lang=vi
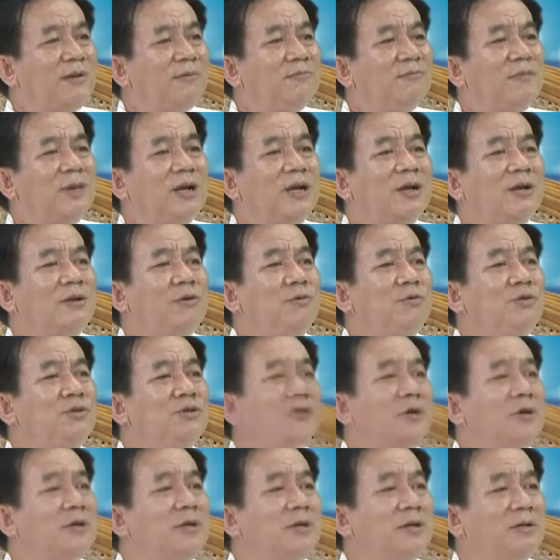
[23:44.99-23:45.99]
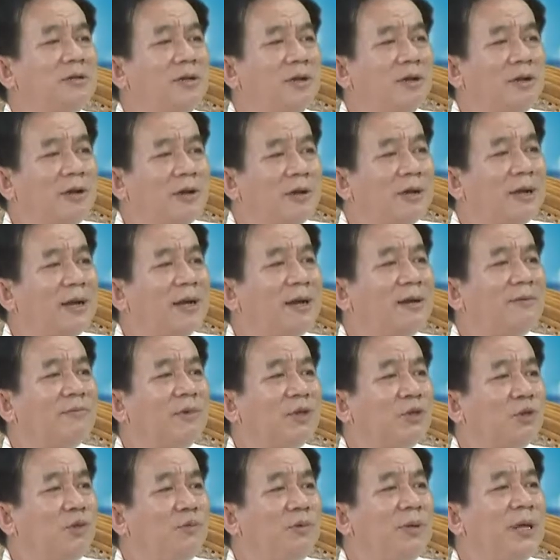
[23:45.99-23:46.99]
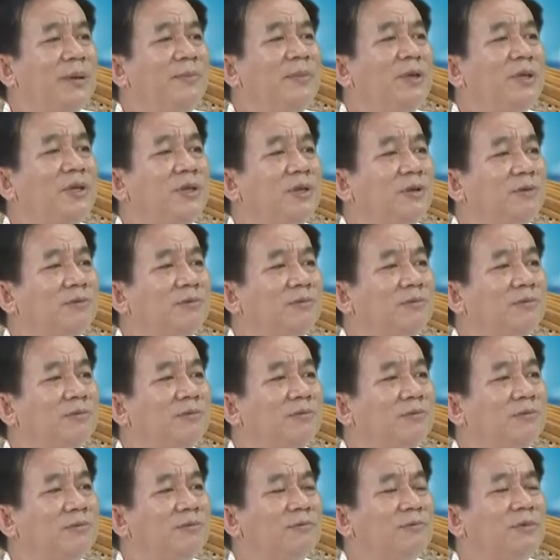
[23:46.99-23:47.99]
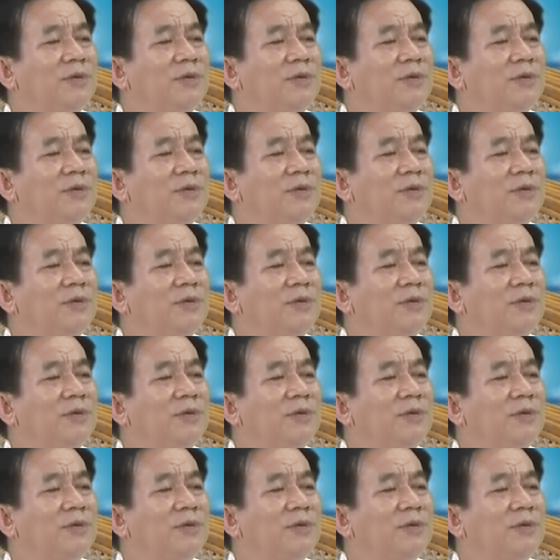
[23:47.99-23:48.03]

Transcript: mà cứu chữa này rất khó khăn Khó và tốn kém rất nhiều yeah. Dạ.